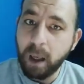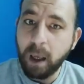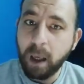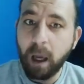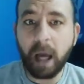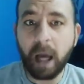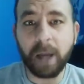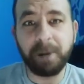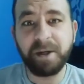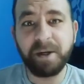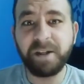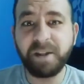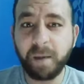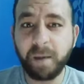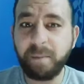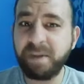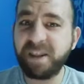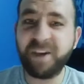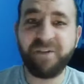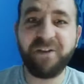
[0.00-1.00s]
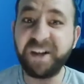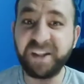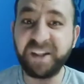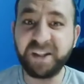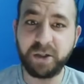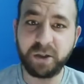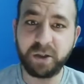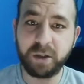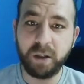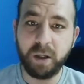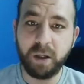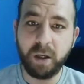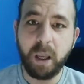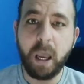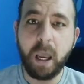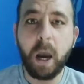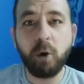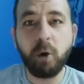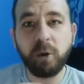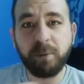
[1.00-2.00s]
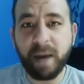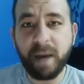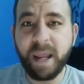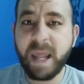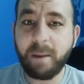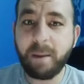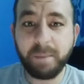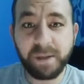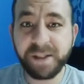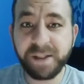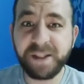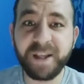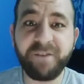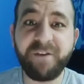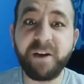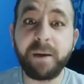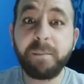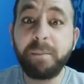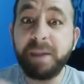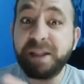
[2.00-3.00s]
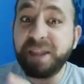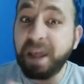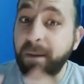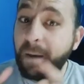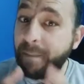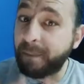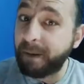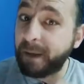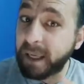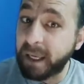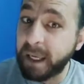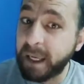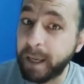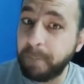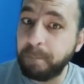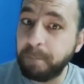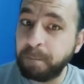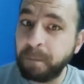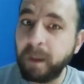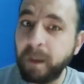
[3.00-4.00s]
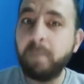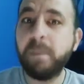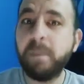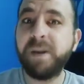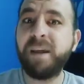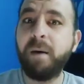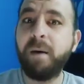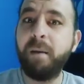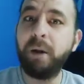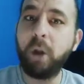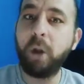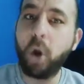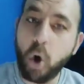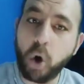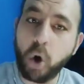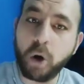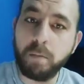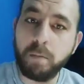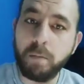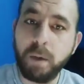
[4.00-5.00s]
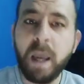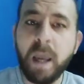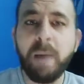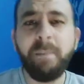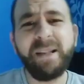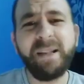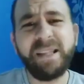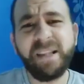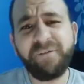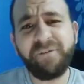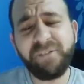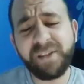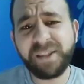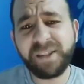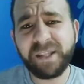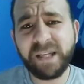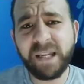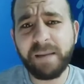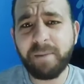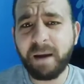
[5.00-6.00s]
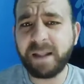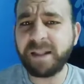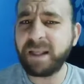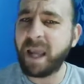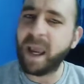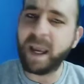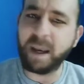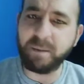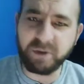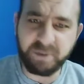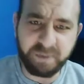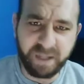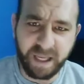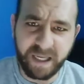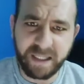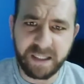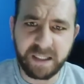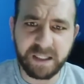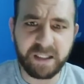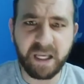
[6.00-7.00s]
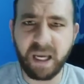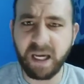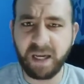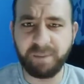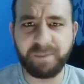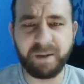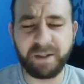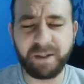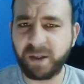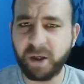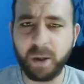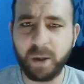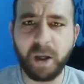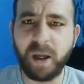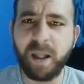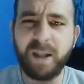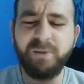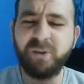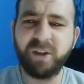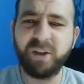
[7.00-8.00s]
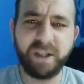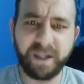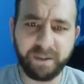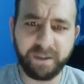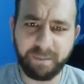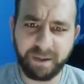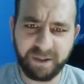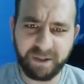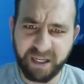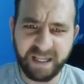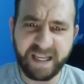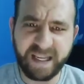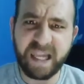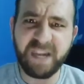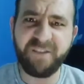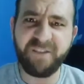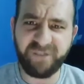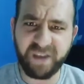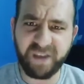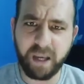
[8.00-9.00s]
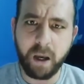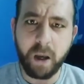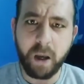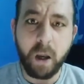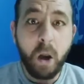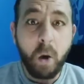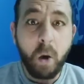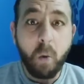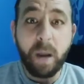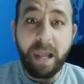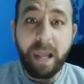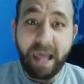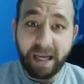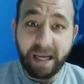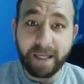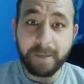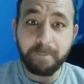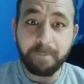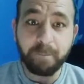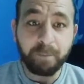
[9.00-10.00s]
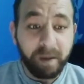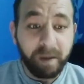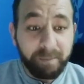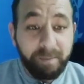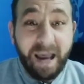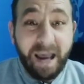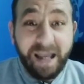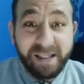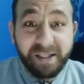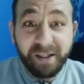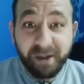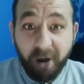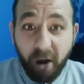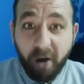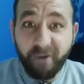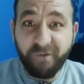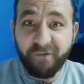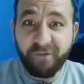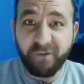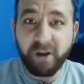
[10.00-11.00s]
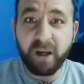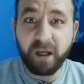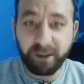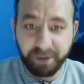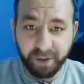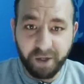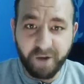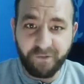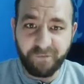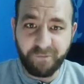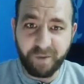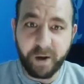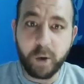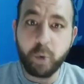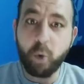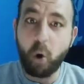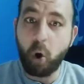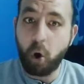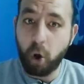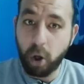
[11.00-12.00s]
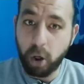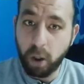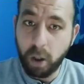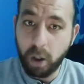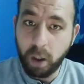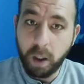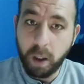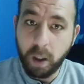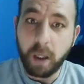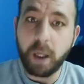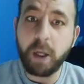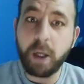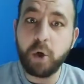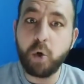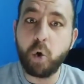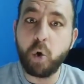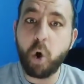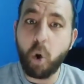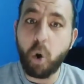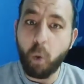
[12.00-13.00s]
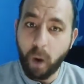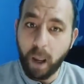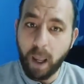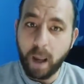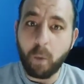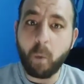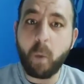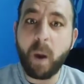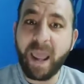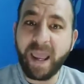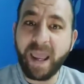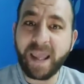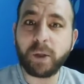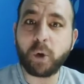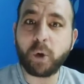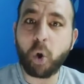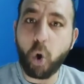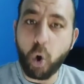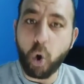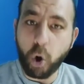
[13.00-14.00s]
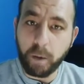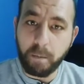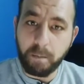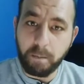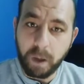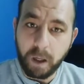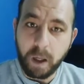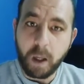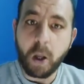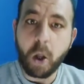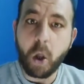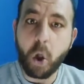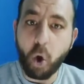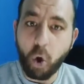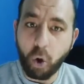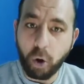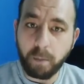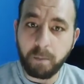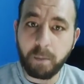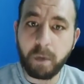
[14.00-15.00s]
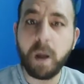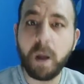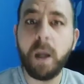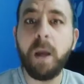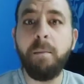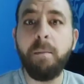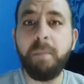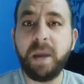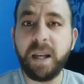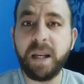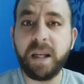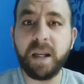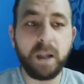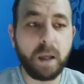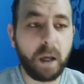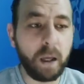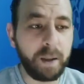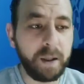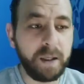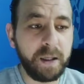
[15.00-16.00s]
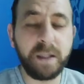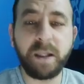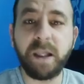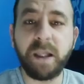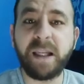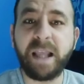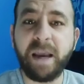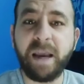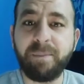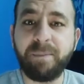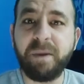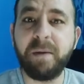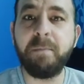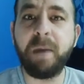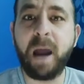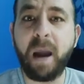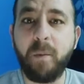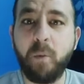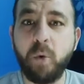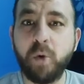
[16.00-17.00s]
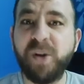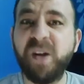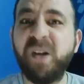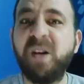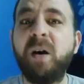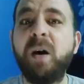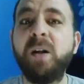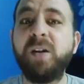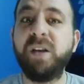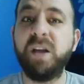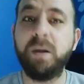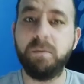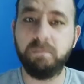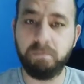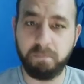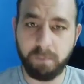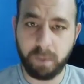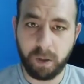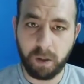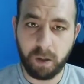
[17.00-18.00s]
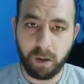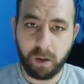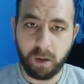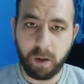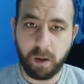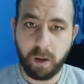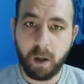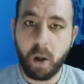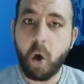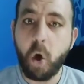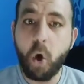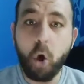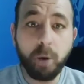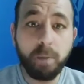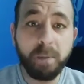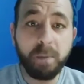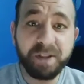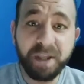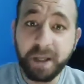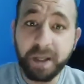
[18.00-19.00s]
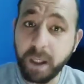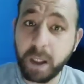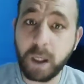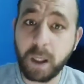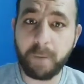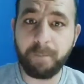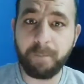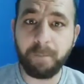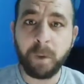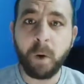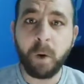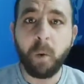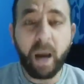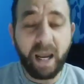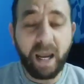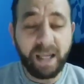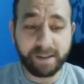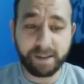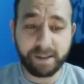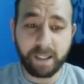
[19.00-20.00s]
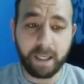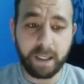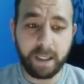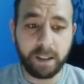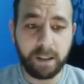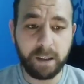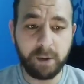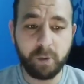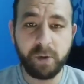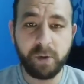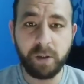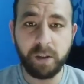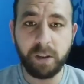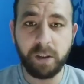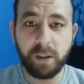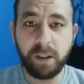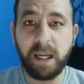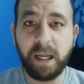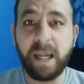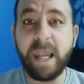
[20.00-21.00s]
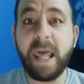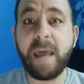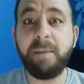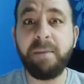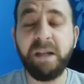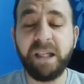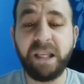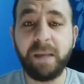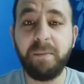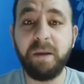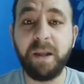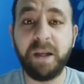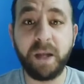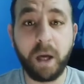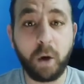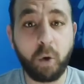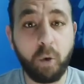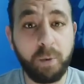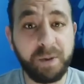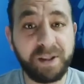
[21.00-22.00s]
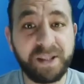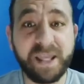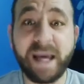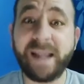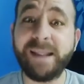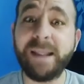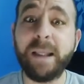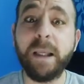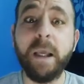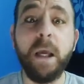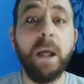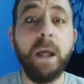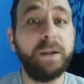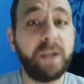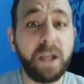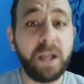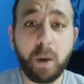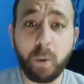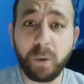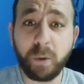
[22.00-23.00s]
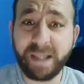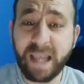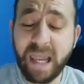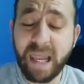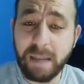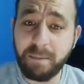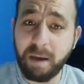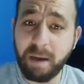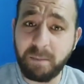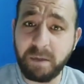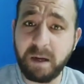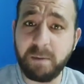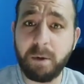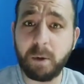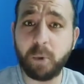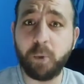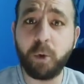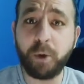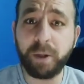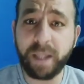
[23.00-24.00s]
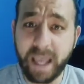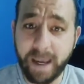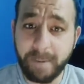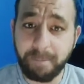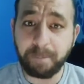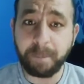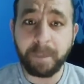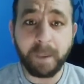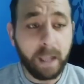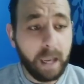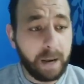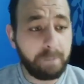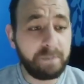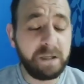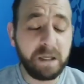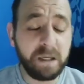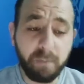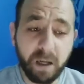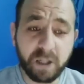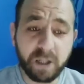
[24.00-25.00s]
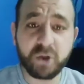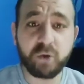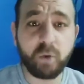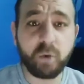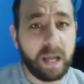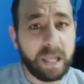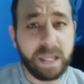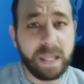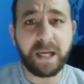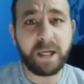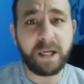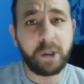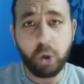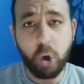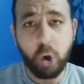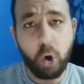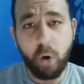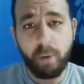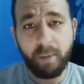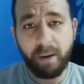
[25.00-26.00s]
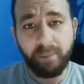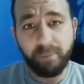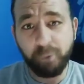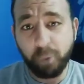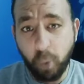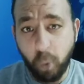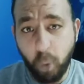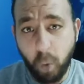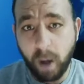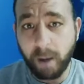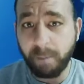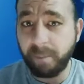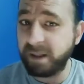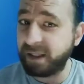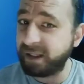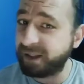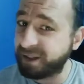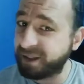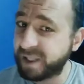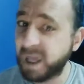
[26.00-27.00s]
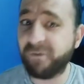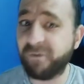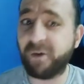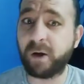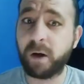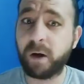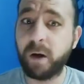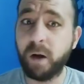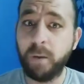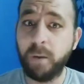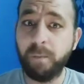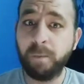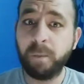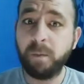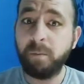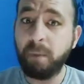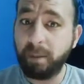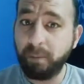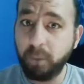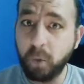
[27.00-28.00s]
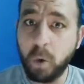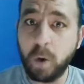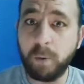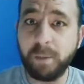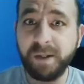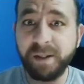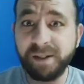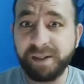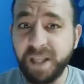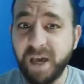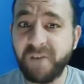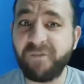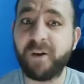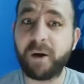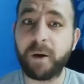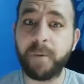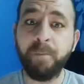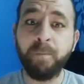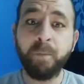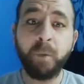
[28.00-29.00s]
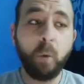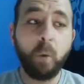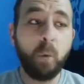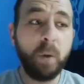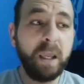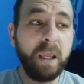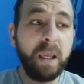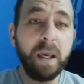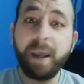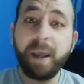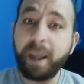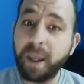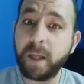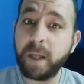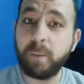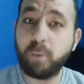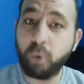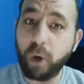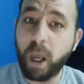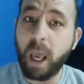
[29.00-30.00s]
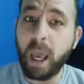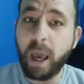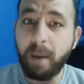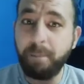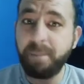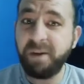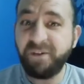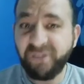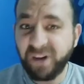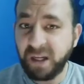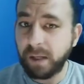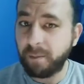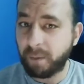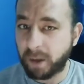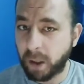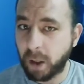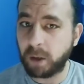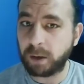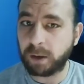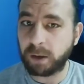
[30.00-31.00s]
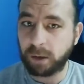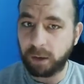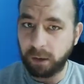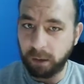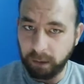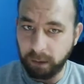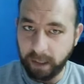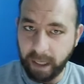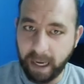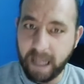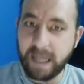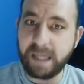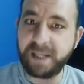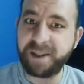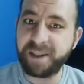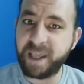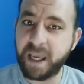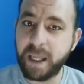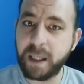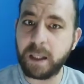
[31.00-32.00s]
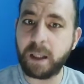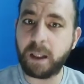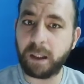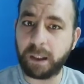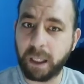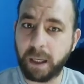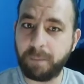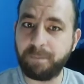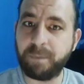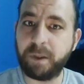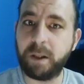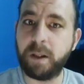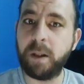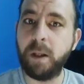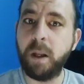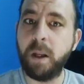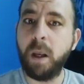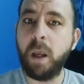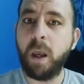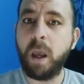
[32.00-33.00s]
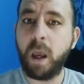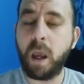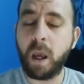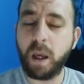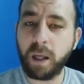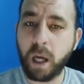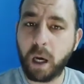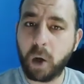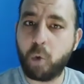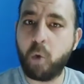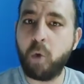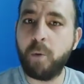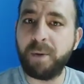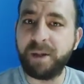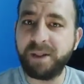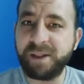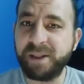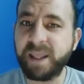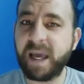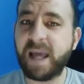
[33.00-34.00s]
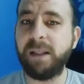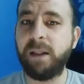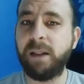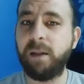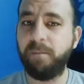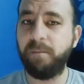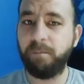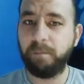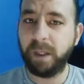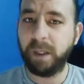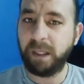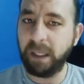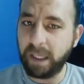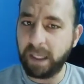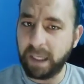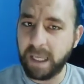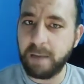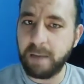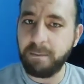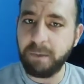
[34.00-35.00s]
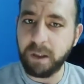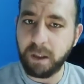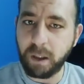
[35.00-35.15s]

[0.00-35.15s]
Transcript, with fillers: حضرتك ما سافرتش او اتمنع من السفر بسبب ايه بسبب الحكم ما تنفذش ليه بقى دي حاجه مش بتاعتنا دي حاجه بتاعت القضاء احنا مش مش هنتكلم فيها ولكن ده اعتراف اعتراف منه اهو ان هو واخد حكم حكم من قضيه الكابتن محمود الخطيب حكم صريح وحتى الاعلامي الكبير يعقوب السعدي طلع واتكلم قبل الموضوع ده قبل الماتش وقال لك ان هو ممنوع من السفر ممنوع من السفر وغير مرحب بيه في الامارات ده على لسان الكابتن آه، يعقوب السعدي الاعلامي